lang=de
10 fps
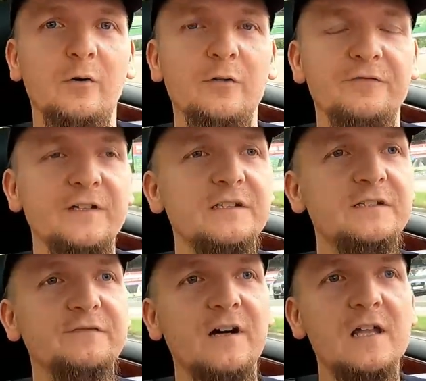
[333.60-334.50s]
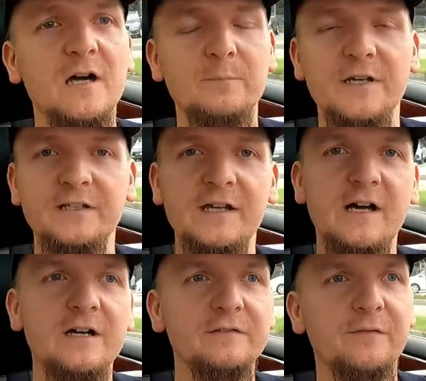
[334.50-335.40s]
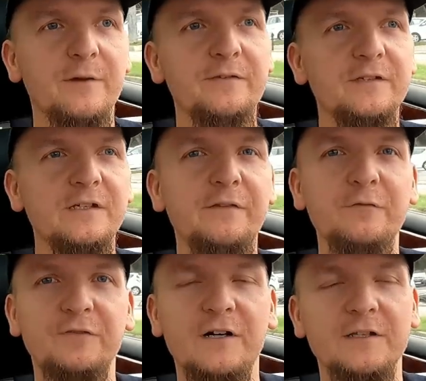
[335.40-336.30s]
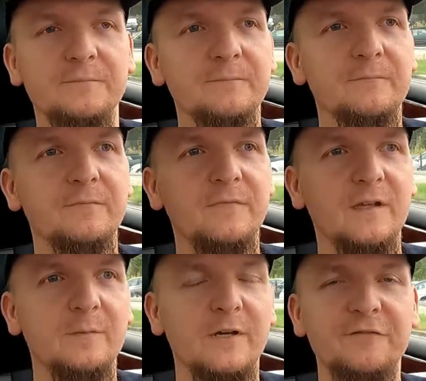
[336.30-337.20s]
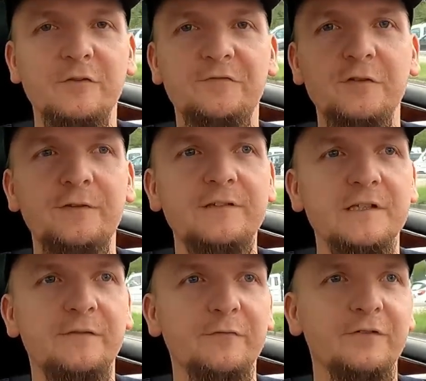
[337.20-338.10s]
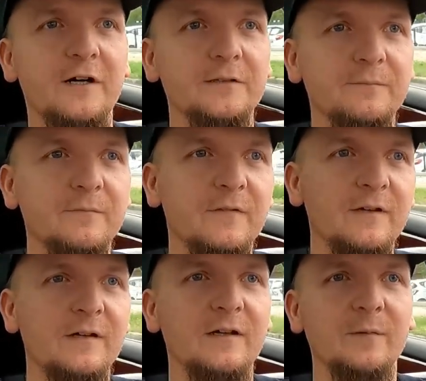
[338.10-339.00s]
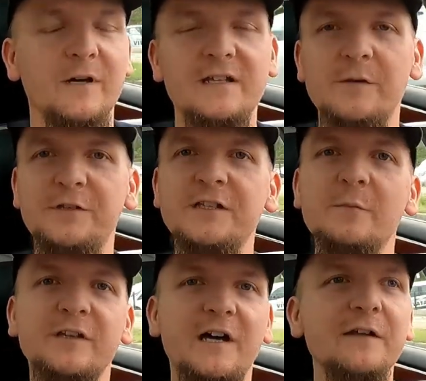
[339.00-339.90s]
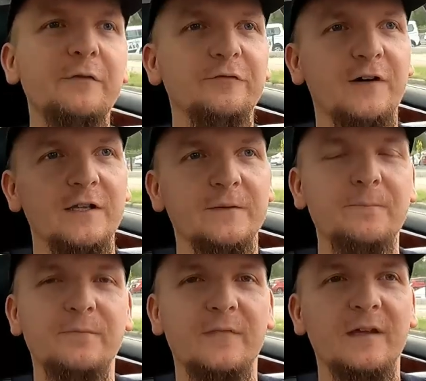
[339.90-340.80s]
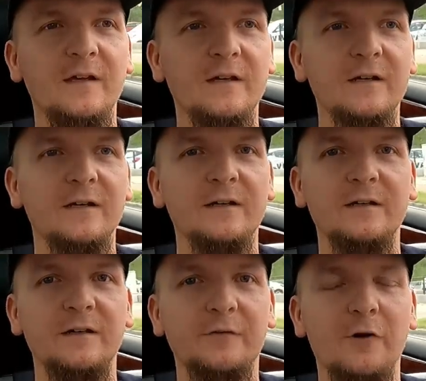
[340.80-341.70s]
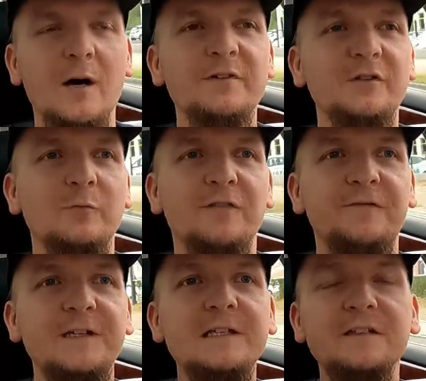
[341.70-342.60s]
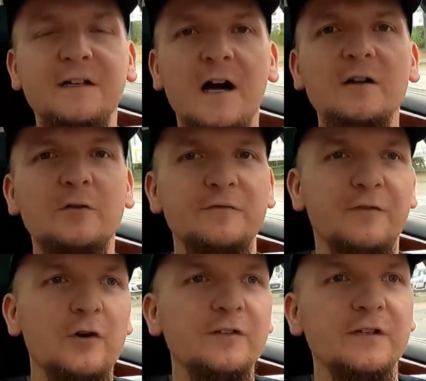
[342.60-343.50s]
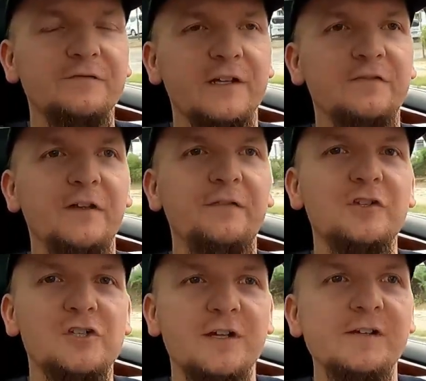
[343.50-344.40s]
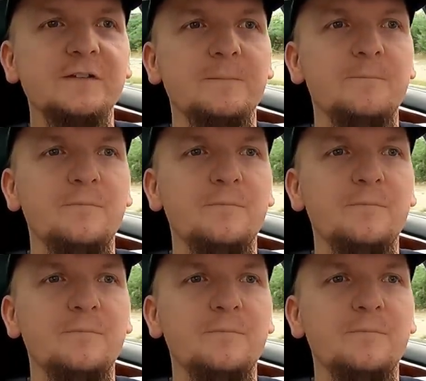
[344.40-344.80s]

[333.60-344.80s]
Und wenn ich die Wahl habe, mein 328i zu fahren mein 540i e zu fahren, mein Alpina B3 zu fahren. So habe ich über viele Tage und Wochen hinweg festgestellt,